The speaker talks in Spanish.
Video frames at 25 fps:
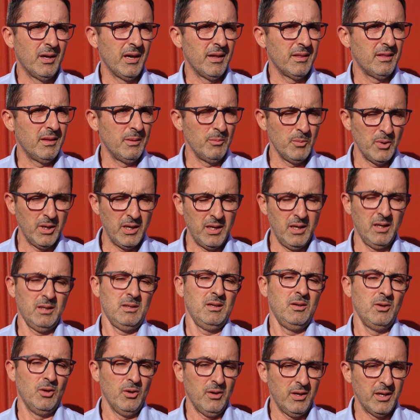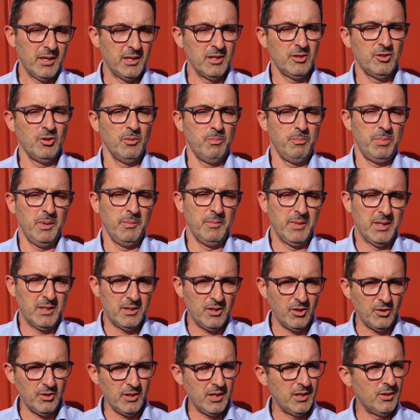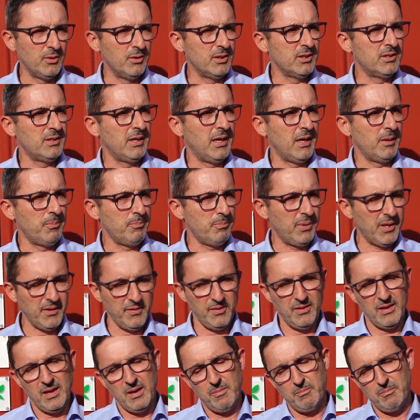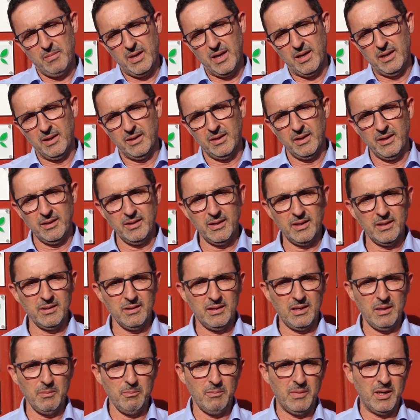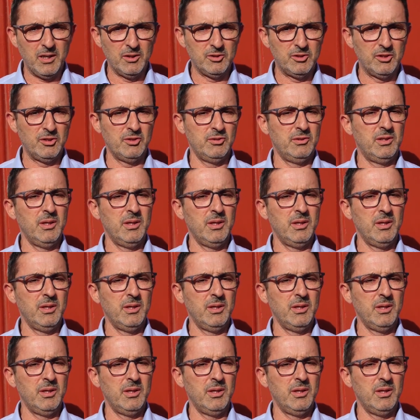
que hacemos es coger esos pimentones o esas especias, más ingredientes, más otro